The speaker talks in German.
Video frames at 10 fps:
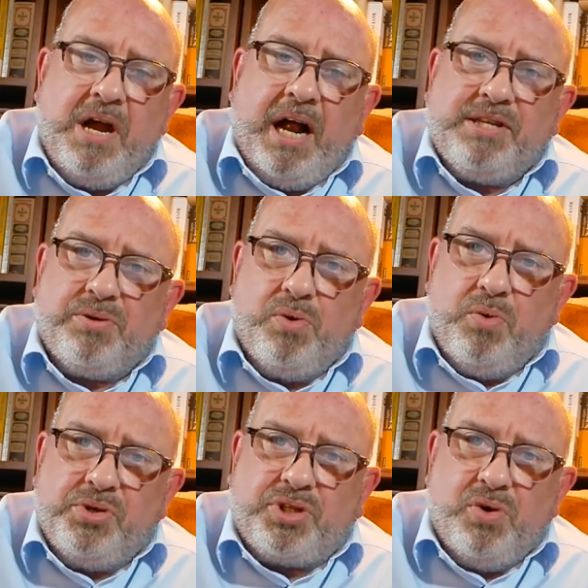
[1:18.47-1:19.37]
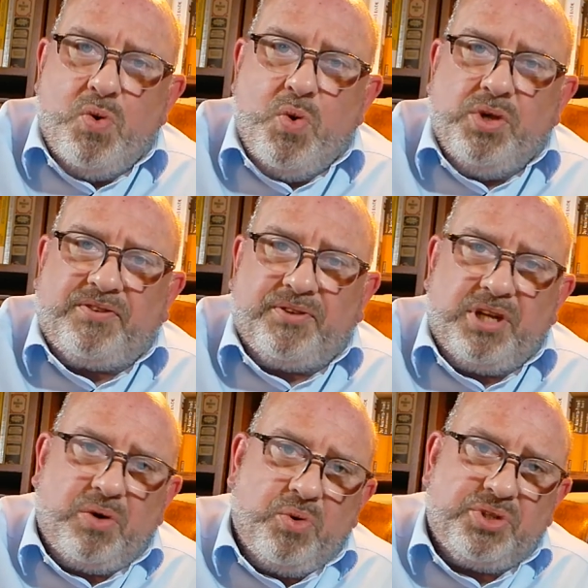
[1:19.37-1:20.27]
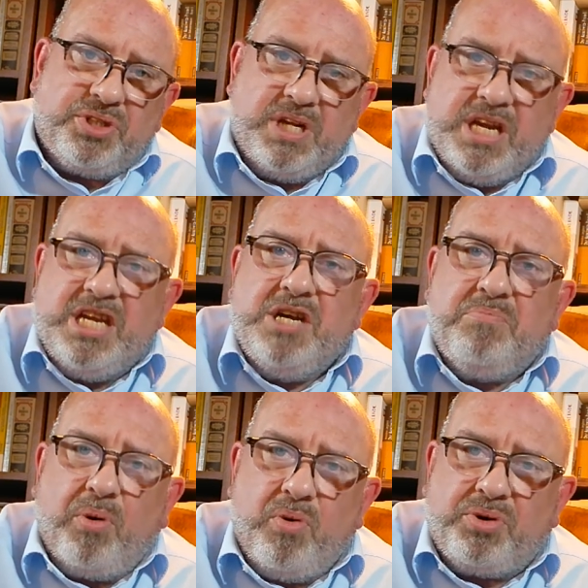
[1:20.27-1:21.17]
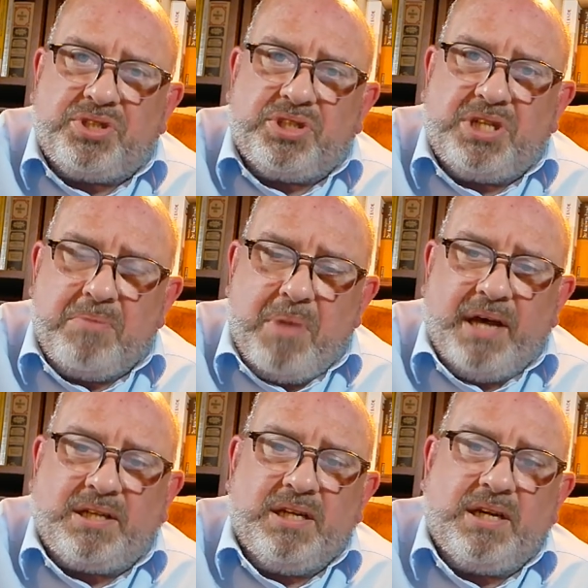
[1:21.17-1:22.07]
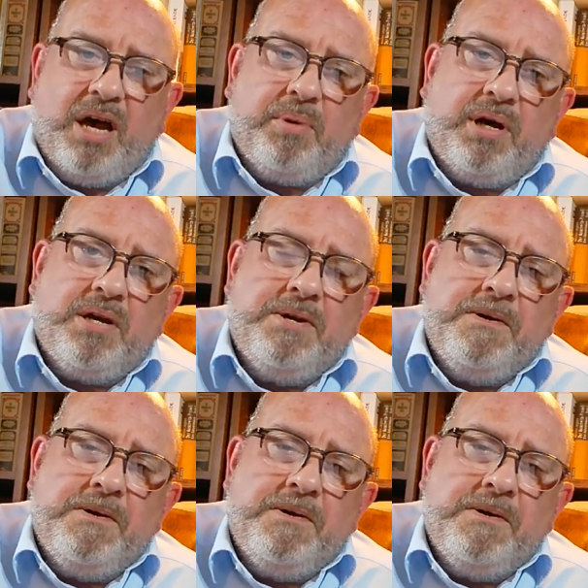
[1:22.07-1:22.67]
also losgelöst von der großen Ehebruchsthematik, aber